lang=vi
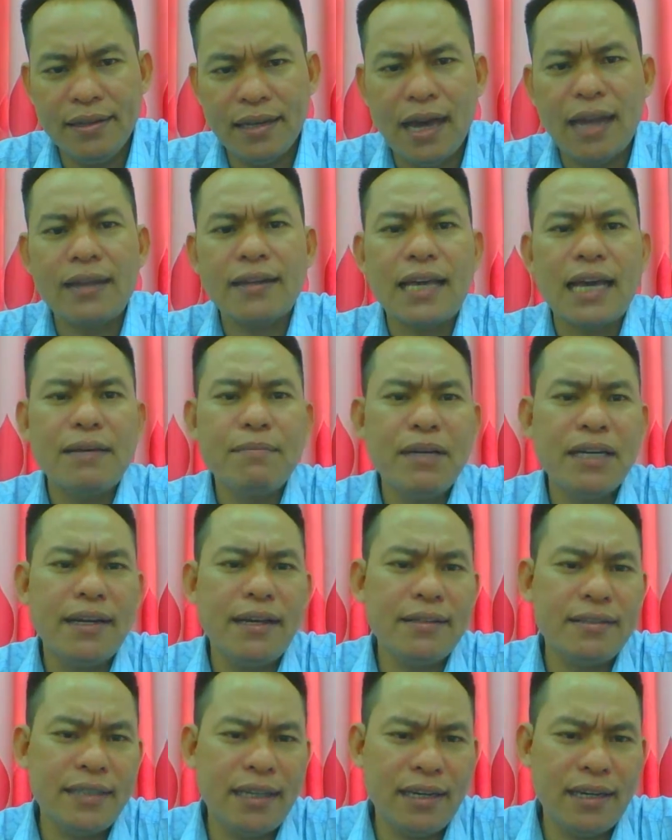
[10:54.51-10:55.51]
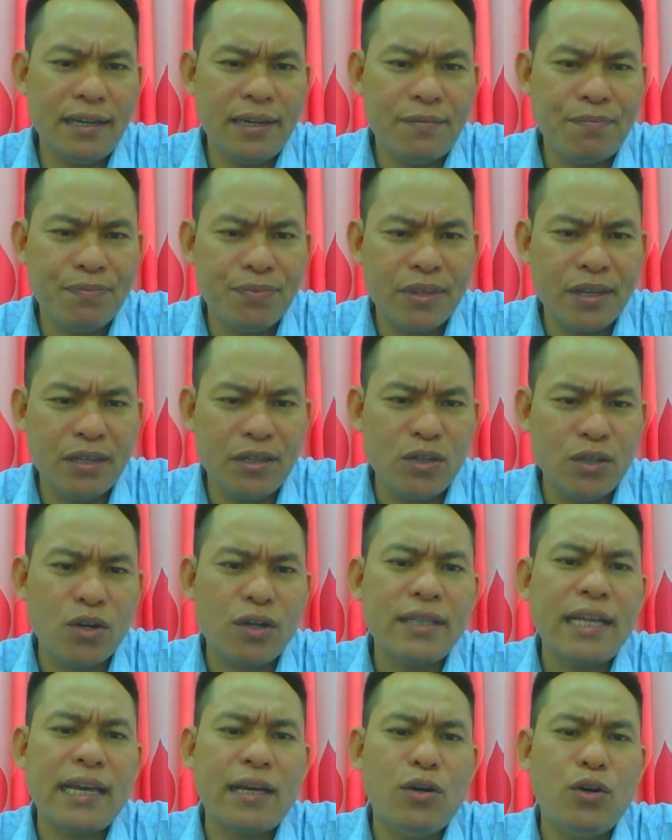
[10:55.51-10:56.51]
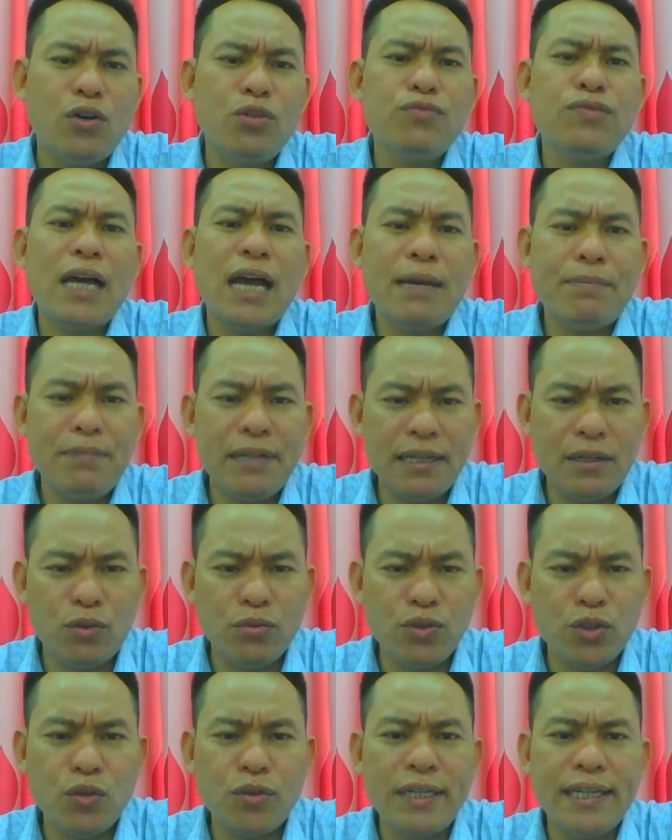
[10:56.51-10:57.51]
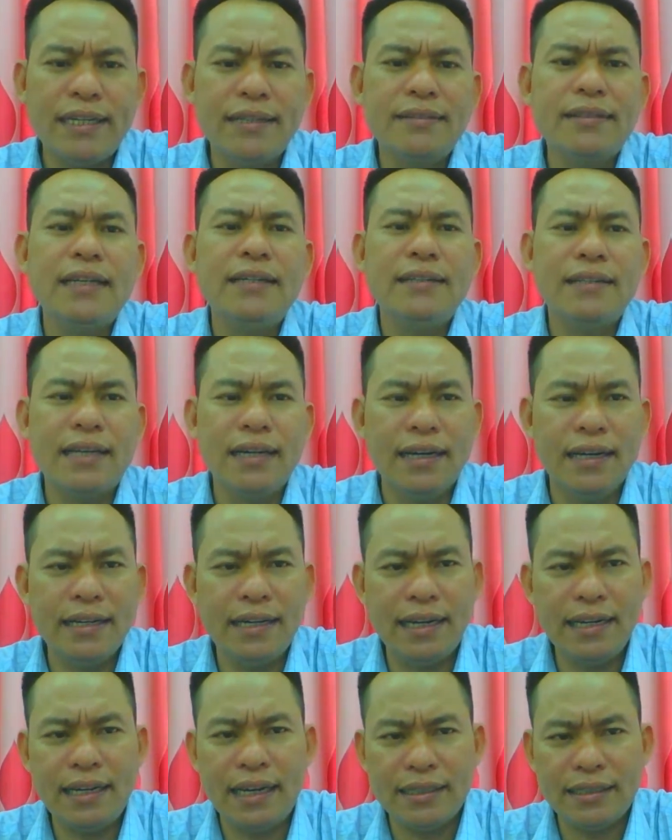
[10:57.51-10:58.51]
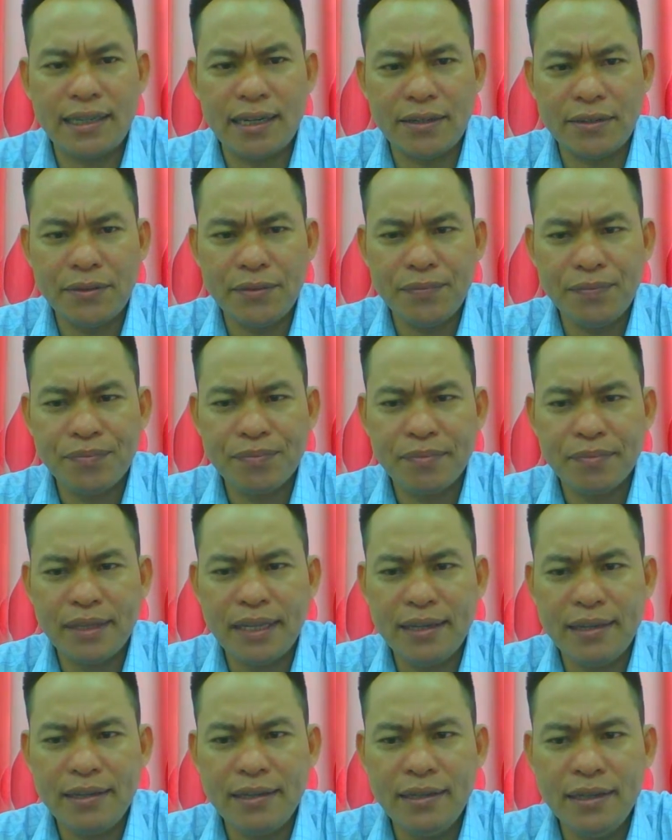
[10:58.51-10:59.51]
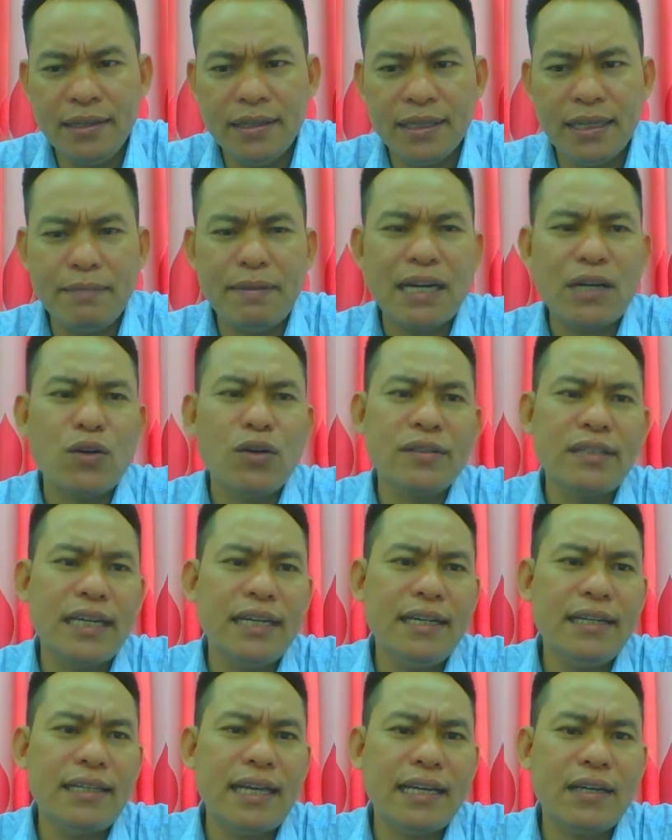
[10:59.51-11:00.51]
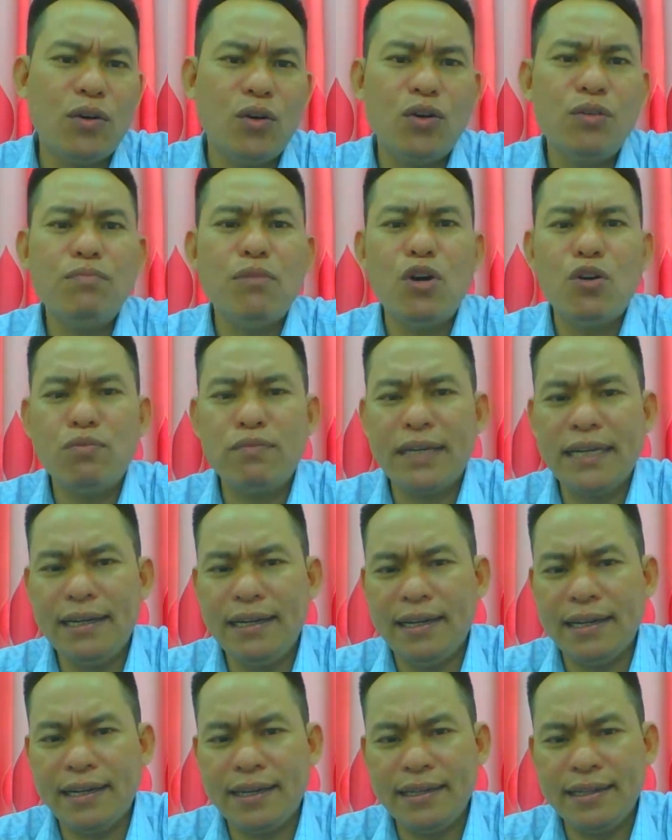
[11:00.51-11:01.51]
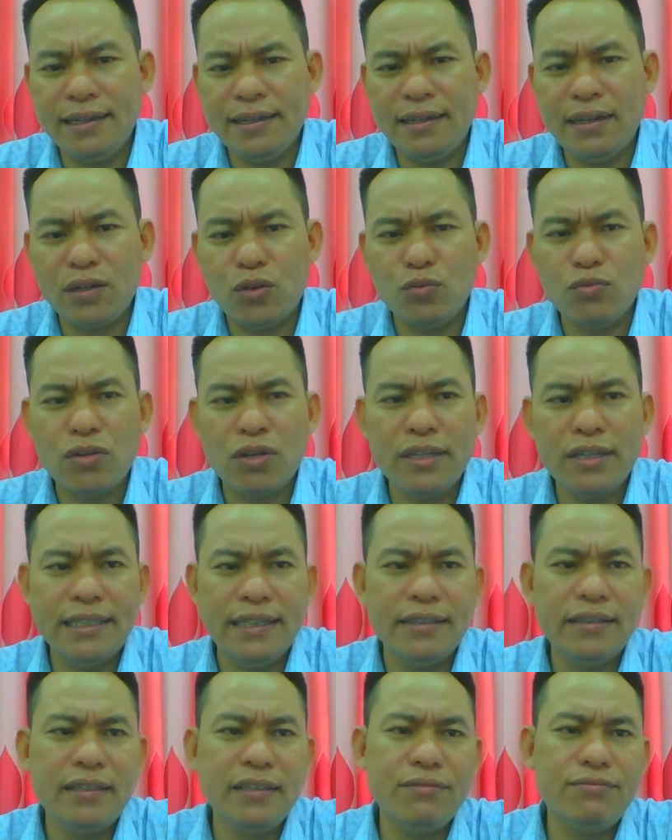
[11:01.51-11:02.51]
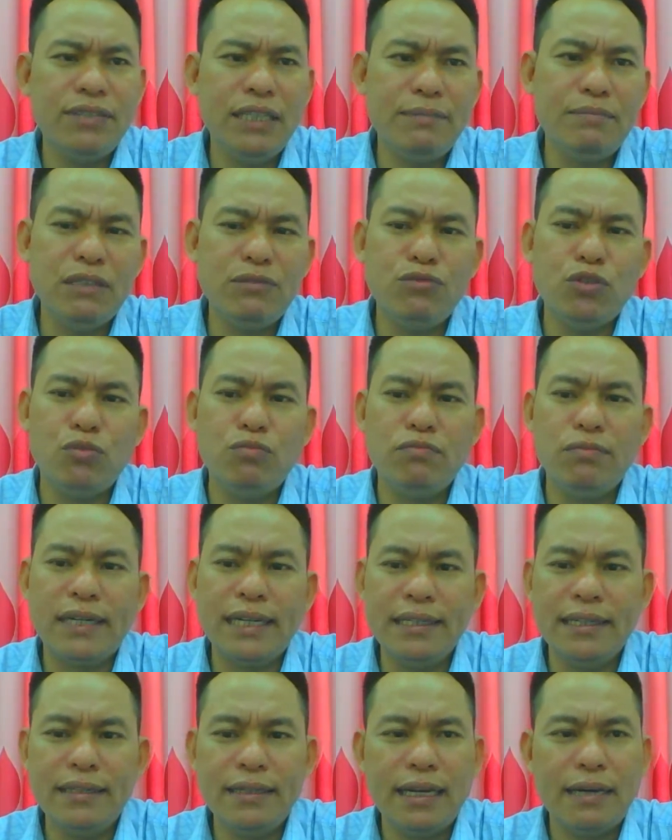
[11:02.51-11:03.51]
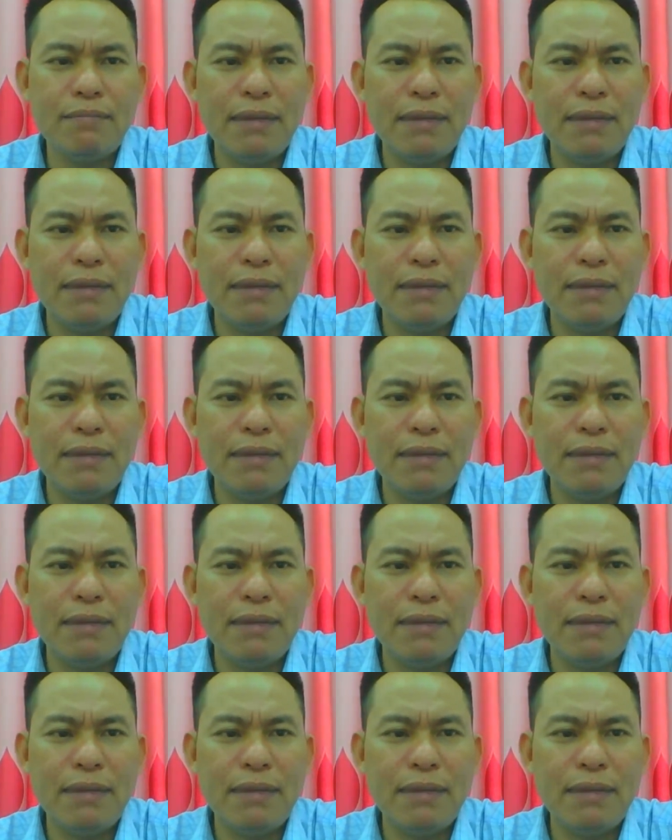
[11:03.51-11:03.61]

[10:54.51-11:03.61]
hành căng biết lái xe rồi cái thằng hộ pháp đó cũng xuất hiện tình cờ đấy hay sao đấy thì bà con thấy cái thằng hộ môn đấy là cái như nó cũng có những thước phim ở vùng cái như là